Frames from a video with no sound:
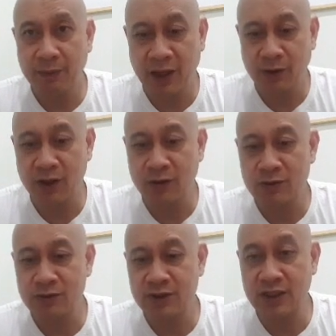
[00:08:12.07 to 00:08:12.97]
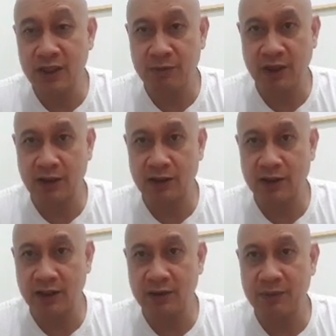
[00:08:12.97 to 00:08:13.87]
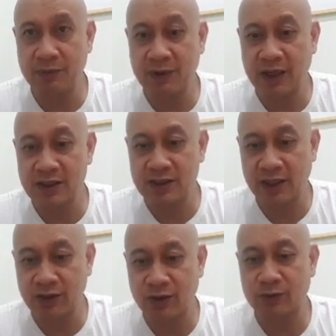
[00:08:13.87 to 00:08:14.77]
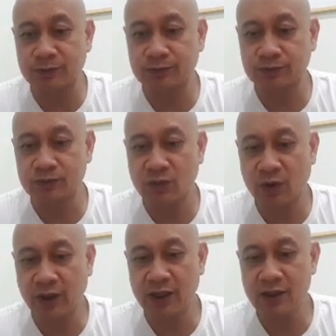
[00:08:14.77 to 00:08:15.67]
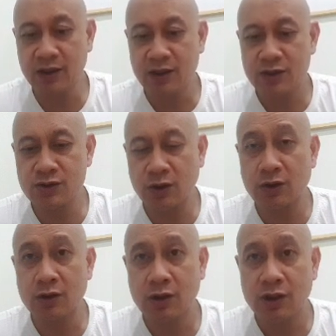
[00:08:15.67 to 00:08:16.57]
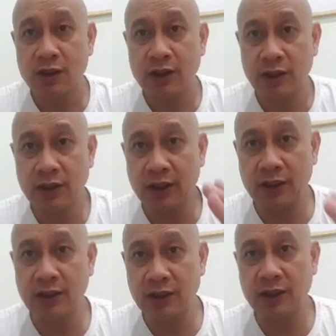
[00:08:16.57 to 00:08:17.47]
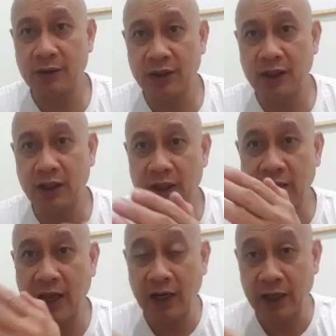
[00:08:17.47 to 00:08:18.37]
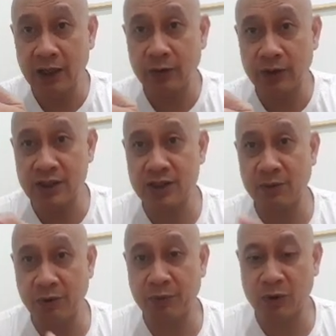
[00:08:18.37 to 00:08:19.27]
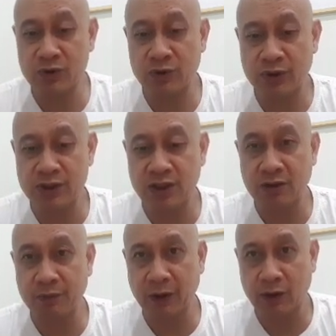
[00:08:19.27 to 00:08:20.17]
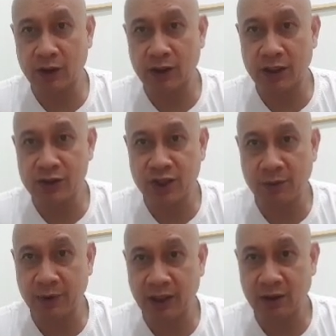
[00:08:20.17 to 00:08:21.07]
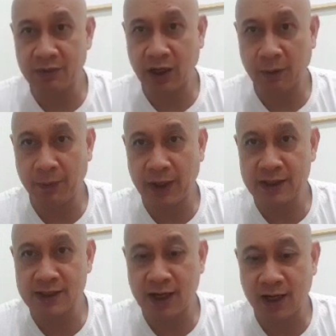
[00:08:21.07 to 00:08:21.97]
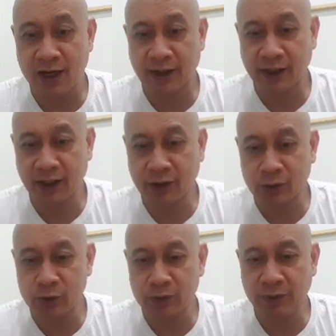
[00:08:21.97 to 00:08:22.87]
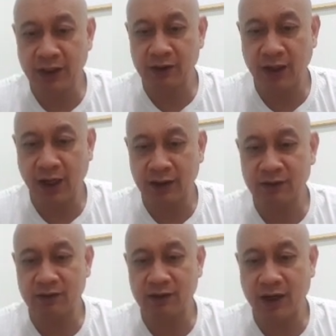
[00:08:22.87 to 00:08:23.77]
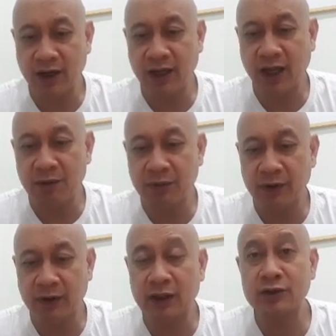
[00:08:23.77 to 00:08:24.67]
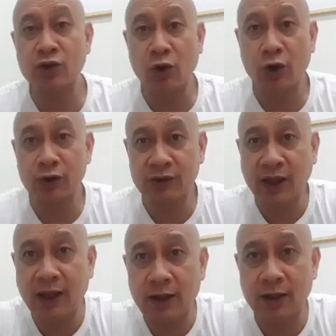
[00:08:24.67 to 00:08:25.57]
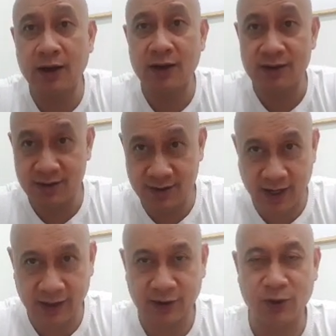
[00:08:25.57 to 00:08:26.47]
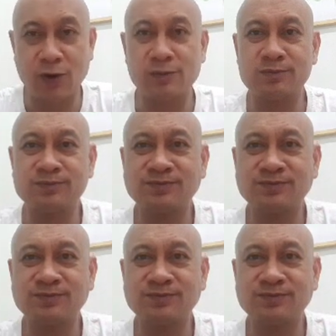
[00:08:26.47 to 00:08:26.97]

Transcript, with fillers: meron akong email na ibibigay sa inyo. Okay? So, i- ilalagay ko rin dyan, ipopost ko rin dyan. Pero ang ano siya, pwede kang mag-apply sa recruitment at theemeraldhotel.com